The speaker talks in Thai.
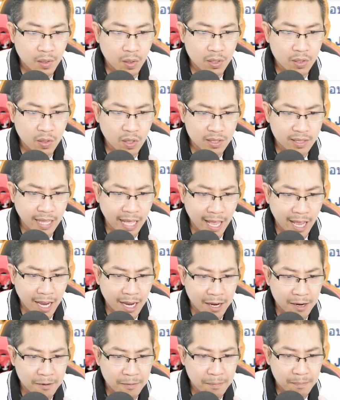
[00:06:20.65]
รถก็แต่ง
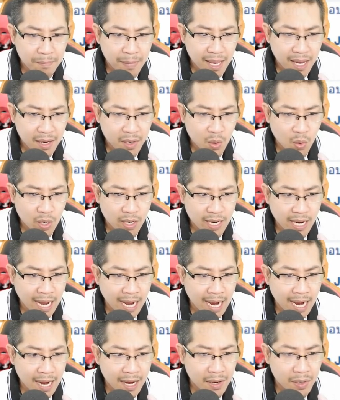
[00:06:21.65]
แม่งโดน
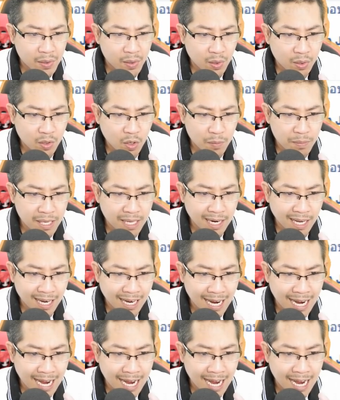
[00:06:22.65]
ด่า รถก็มีรา
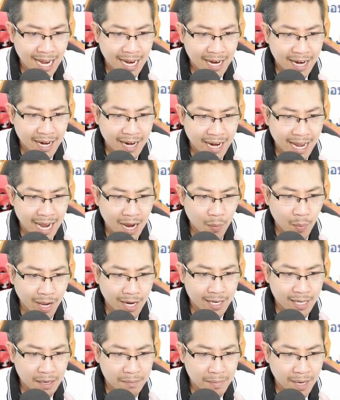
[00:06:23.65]
คา ด่า
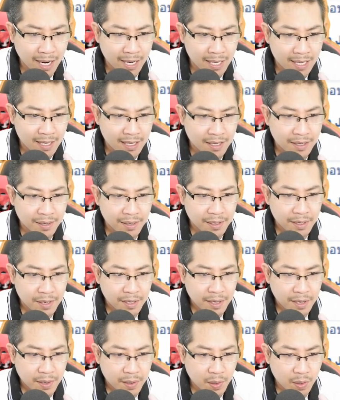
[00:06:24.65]
แว้นทำไม
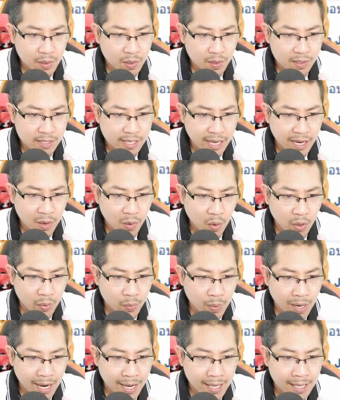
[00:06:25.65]
รถก็ซิ่งโค
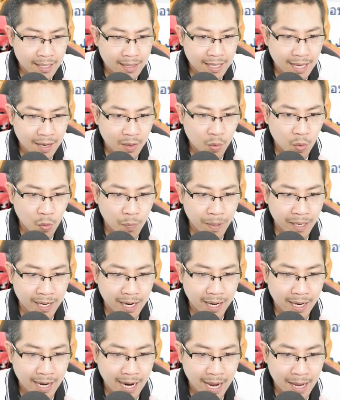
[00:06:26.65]
ตรไว ถ้ากูเป็
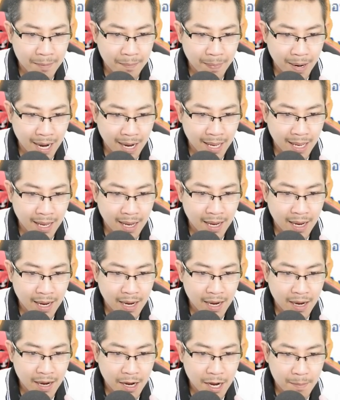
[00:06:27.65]
นอะไรไป
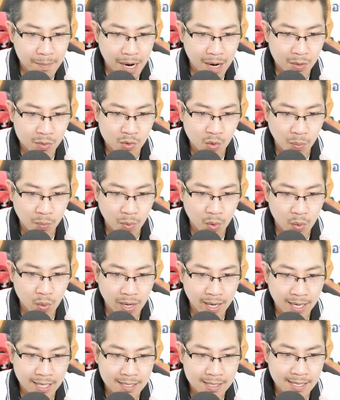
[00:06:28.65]
มาเอาศพกู
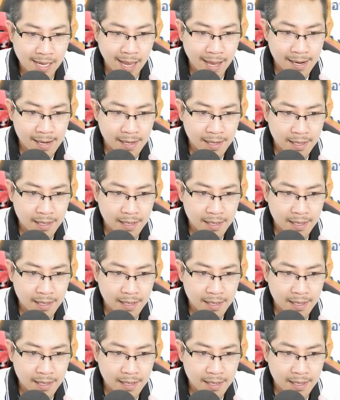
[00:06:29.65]
ด้วยนะสัต